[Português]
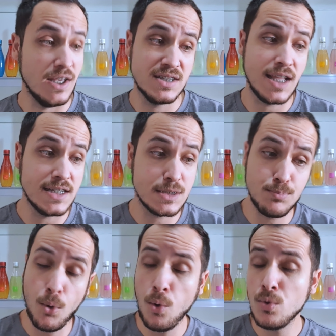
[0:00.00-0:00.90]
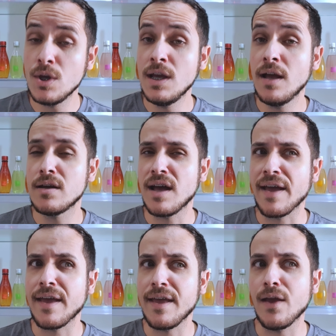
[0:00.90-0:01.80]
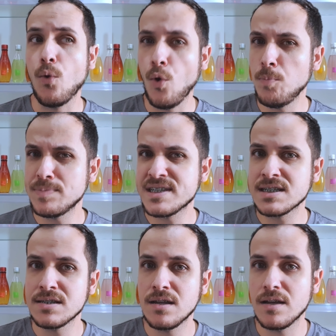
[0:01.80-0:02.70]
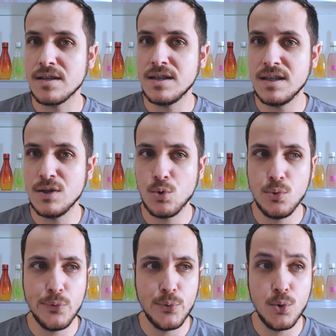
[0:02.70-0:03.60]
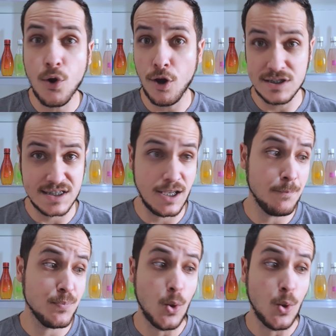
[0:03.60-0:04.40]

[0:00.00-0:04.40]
Intense Bom, é, Ops e o Gloss, né?